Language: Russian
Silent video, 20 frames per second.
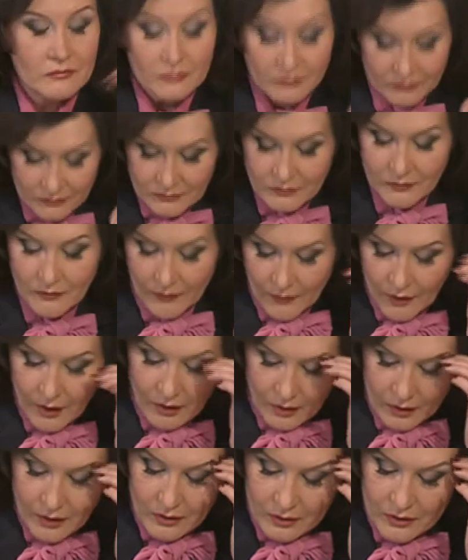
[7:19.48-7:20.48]
никто вас не
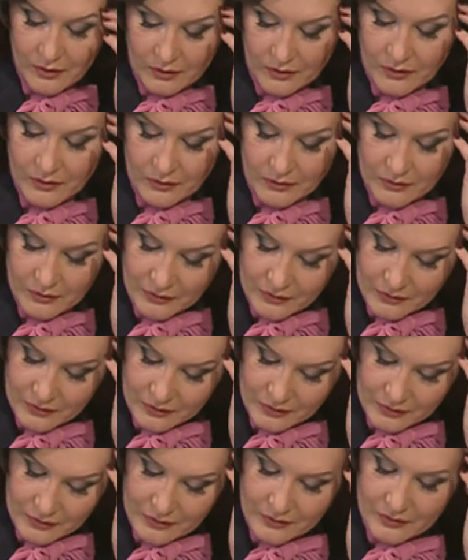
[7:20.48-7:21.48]
заставит ни в чем.
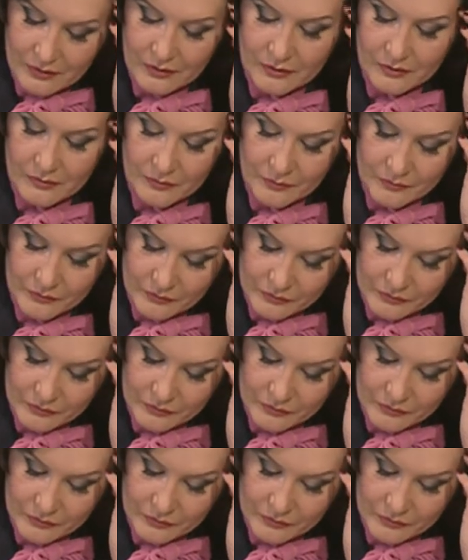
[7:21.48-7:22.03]
И поэтому